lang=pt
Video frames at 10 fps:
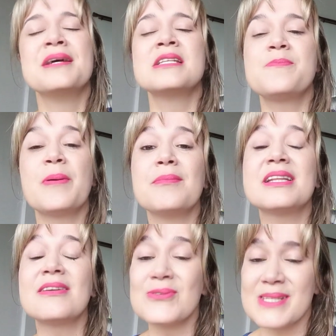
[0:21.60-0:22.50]

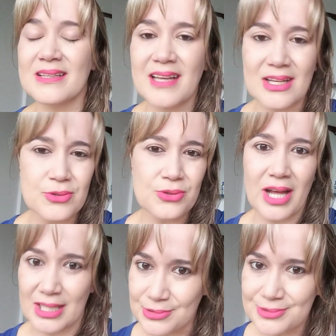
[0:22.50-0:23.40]
Experimenta você que está aí do outro
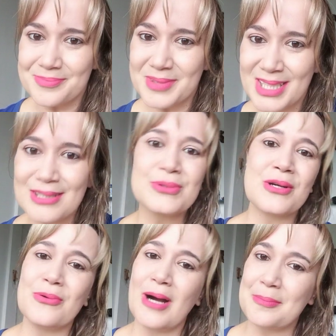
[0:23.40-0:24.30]
lado, que não
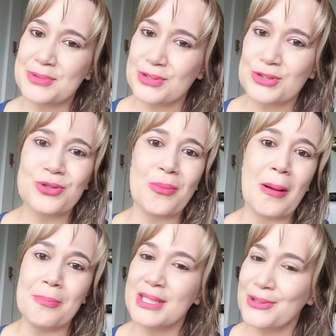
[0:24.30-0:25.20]
tem o hábito de tomar
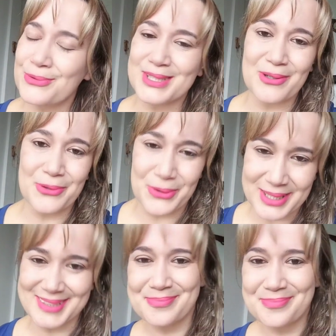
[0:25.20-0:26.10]
banho quando
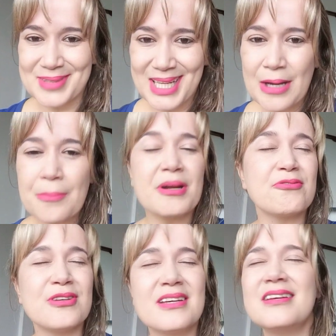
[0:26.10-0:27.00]
acorda, para
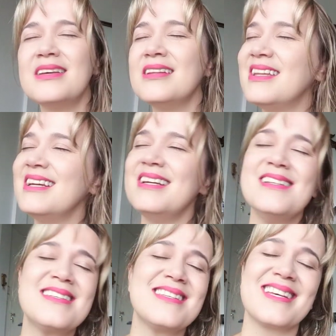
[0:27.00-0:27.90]
ver que
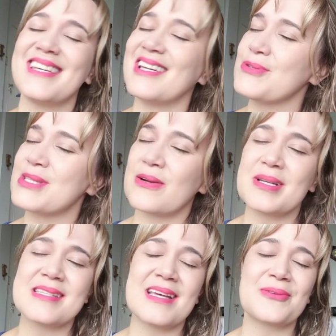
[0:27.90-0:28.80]
delícia que é você
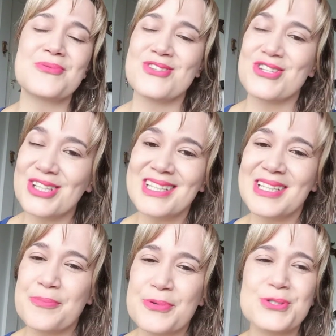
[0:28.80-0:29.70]
começar um dia
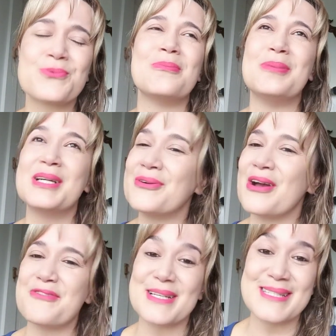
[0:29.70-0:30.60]
depois de um banho
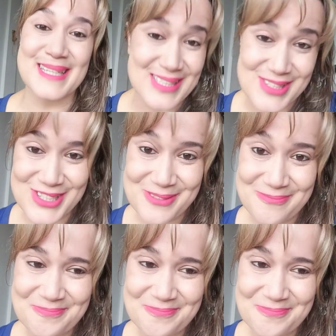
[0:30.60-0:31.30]
refrescante.